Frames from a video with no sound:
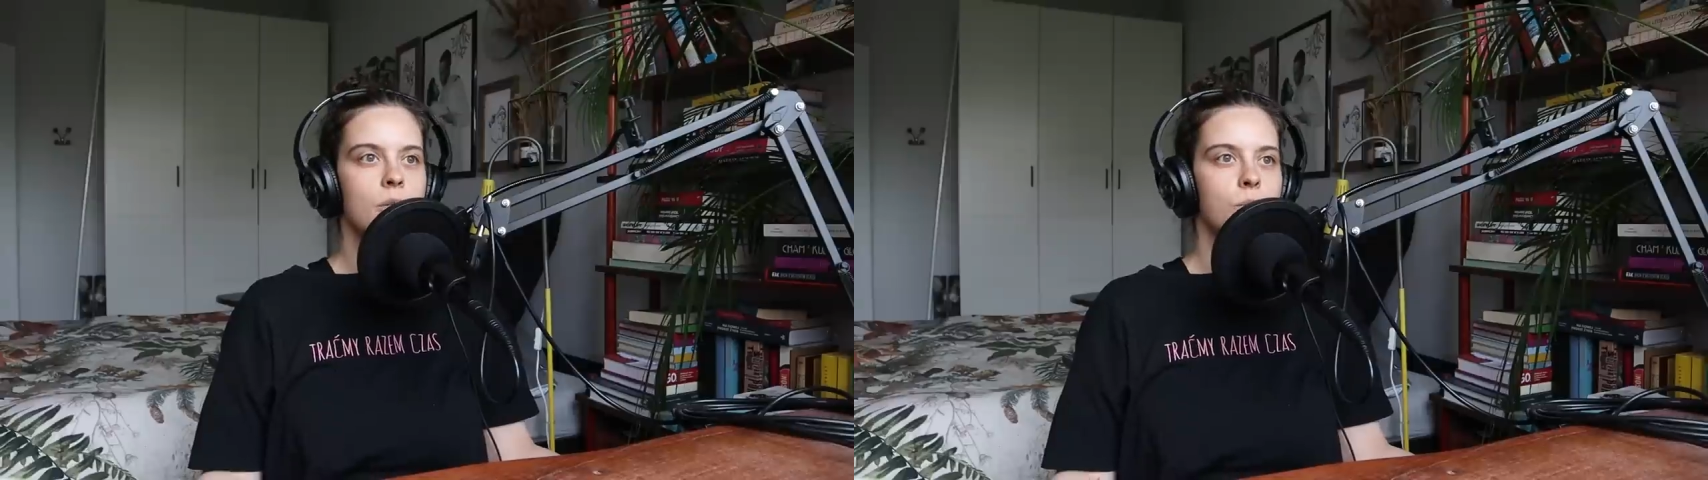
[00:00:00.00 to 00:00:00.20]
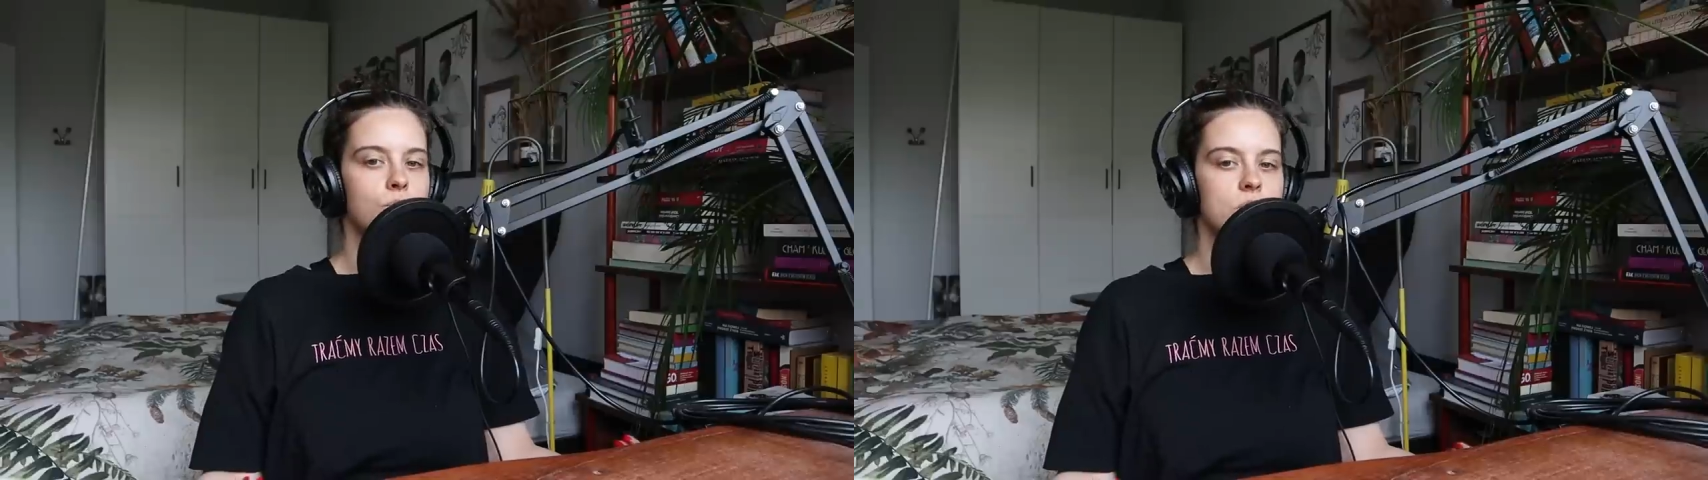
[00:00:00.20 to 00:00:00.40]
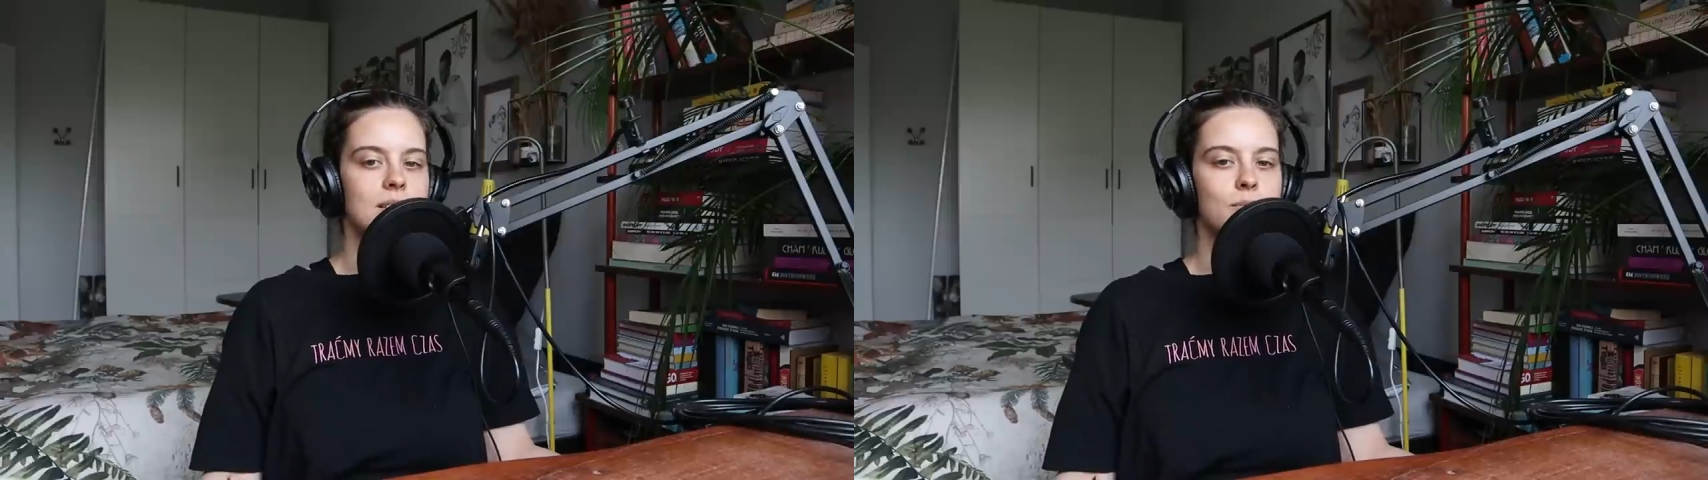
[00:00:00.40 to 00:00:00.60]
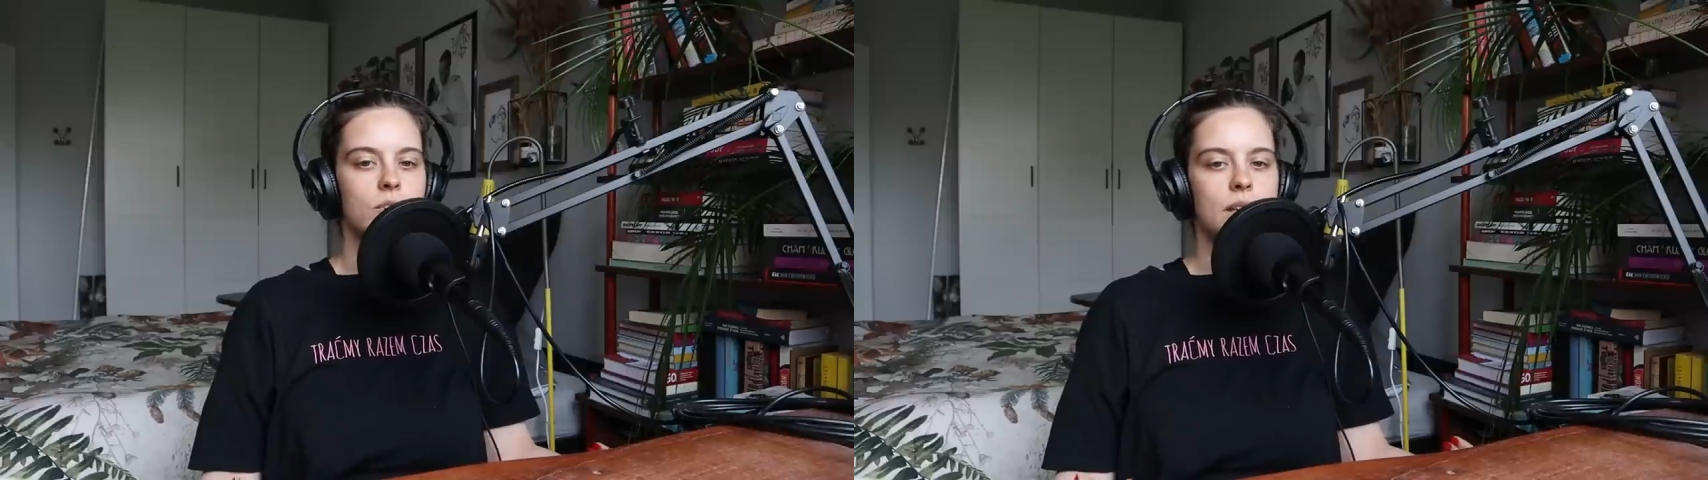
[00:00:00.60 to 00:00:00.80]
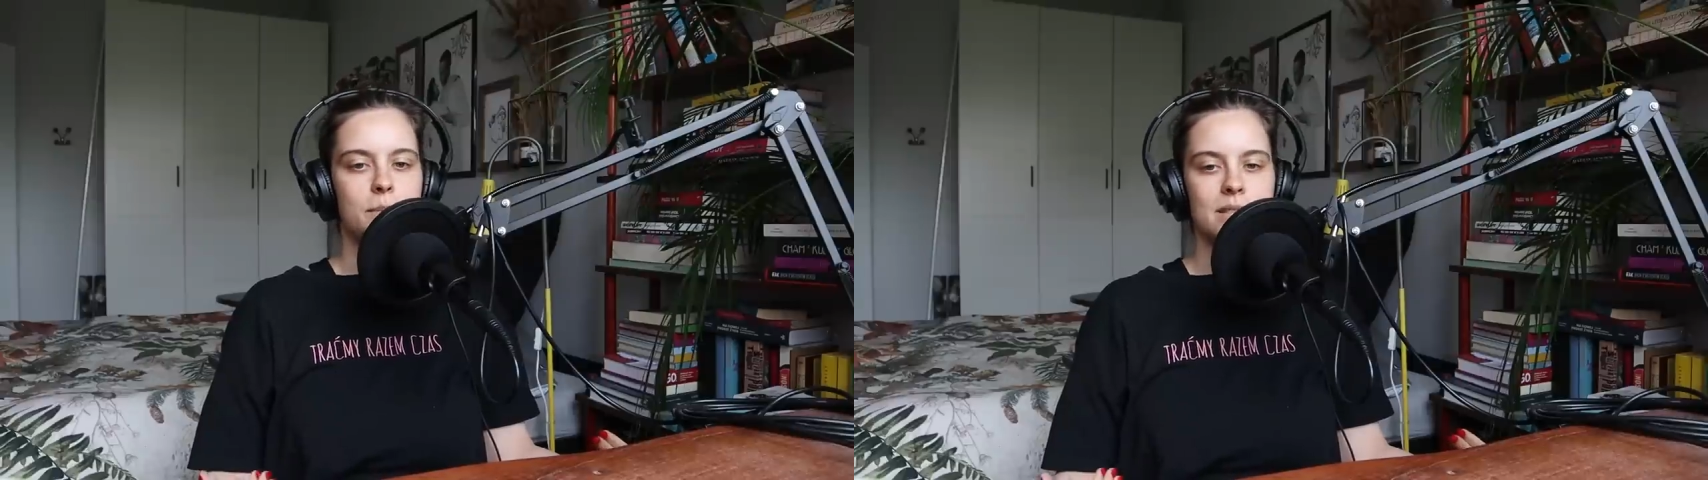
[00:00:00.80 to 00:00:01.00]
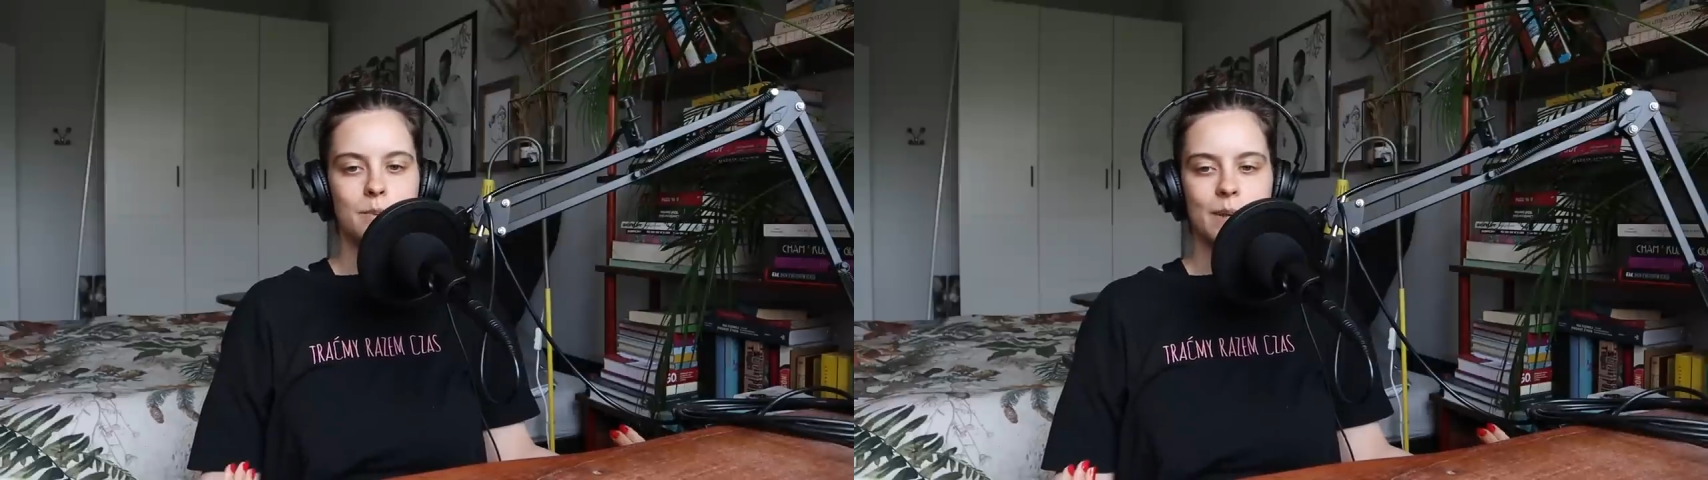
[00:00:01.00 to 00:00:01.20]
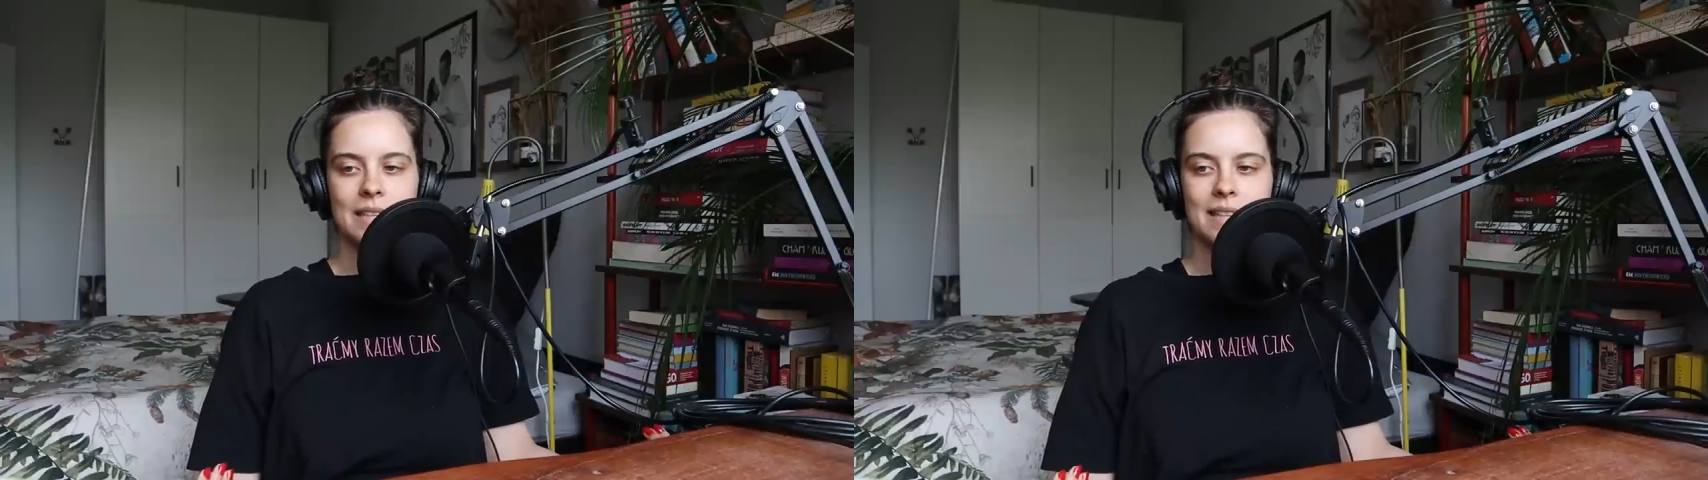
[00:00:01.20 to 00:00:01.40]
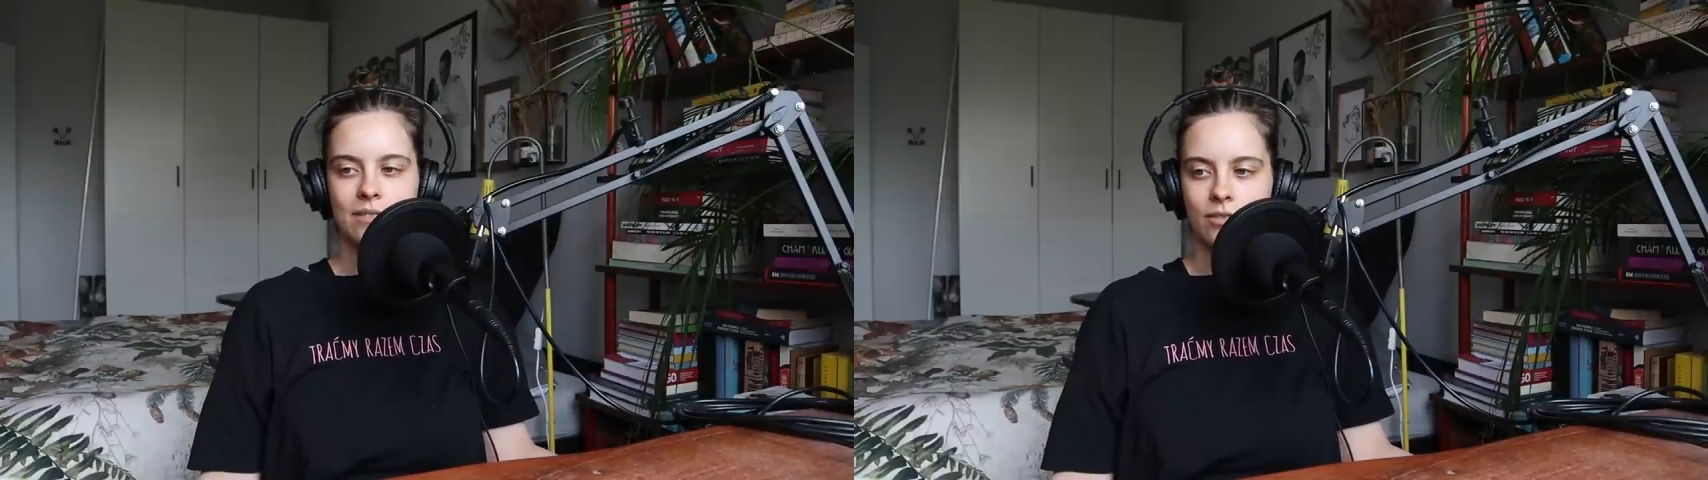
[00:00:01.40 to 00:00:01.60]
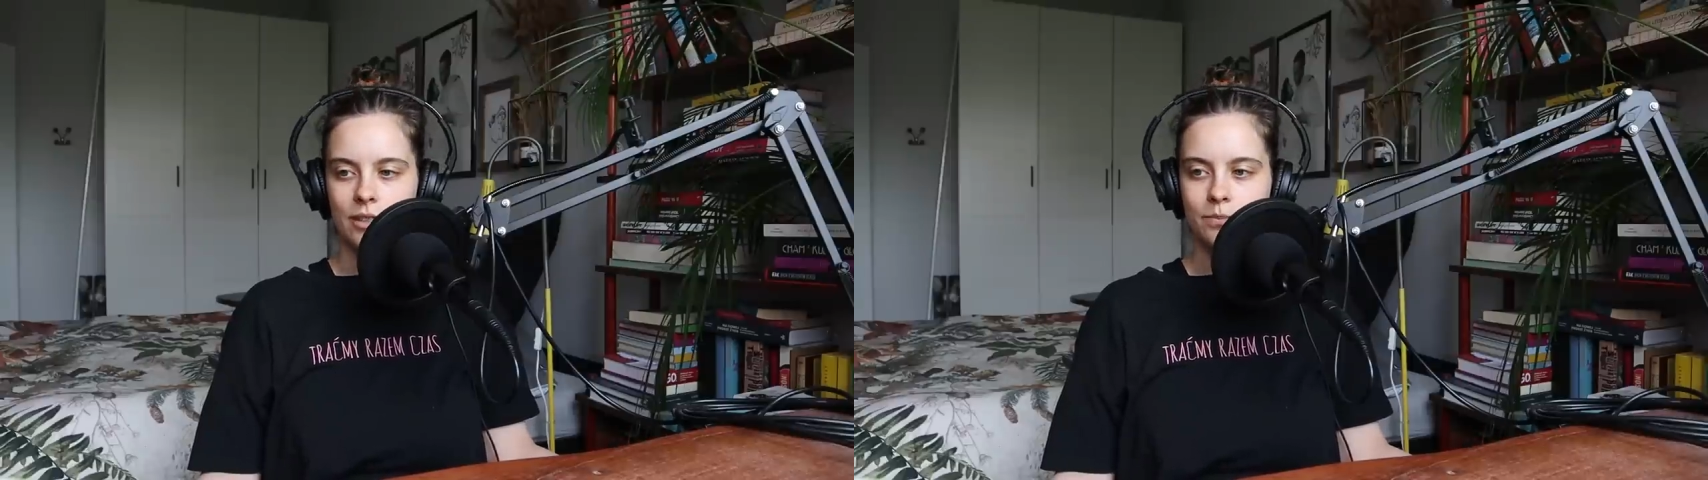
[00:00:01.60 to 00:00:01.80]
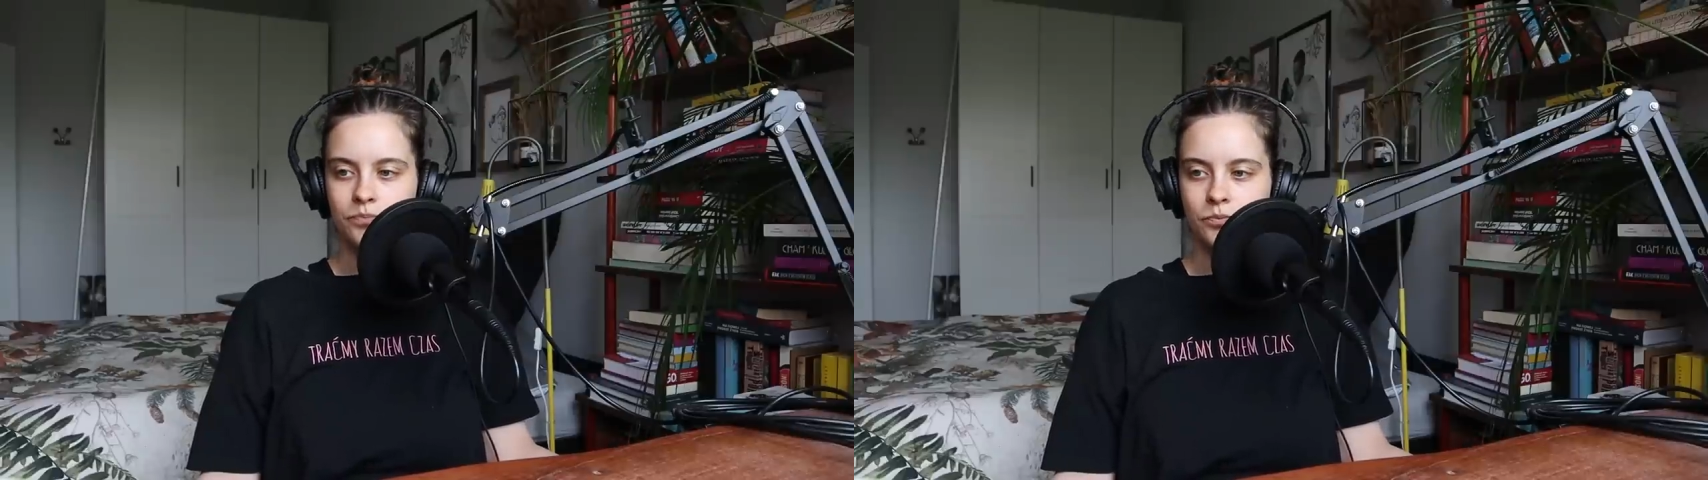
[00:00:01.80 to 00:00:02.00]
Może z mojej
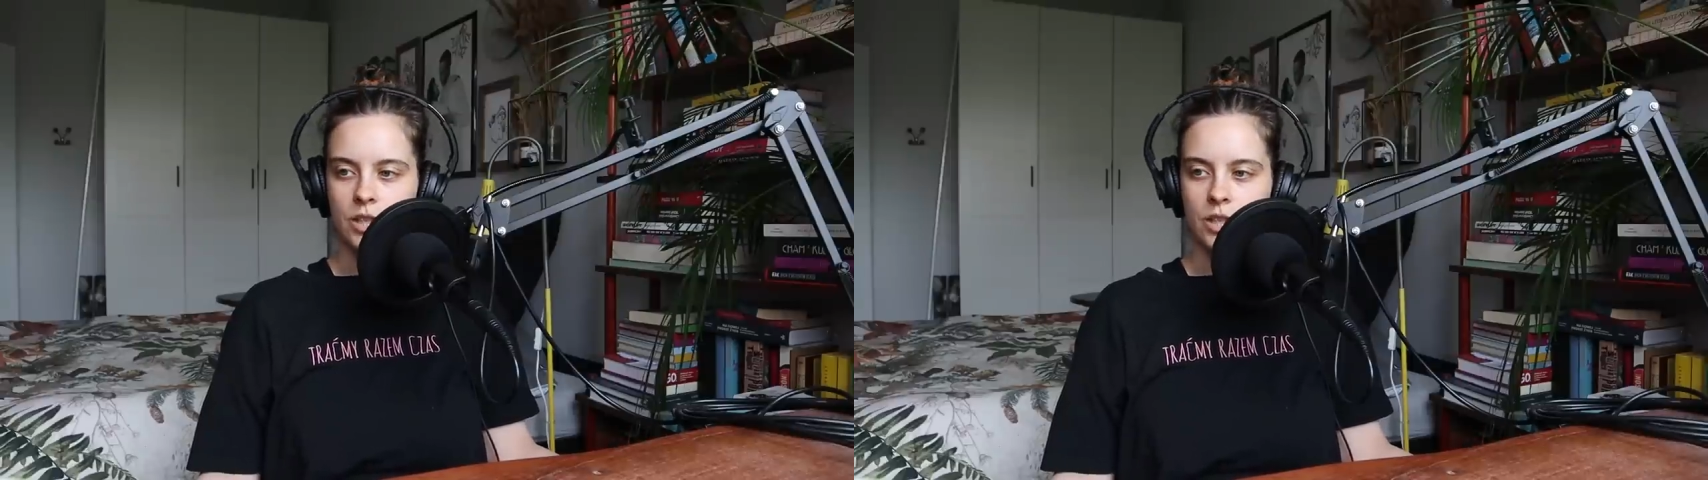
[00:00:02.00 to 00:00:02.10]
perspektywy,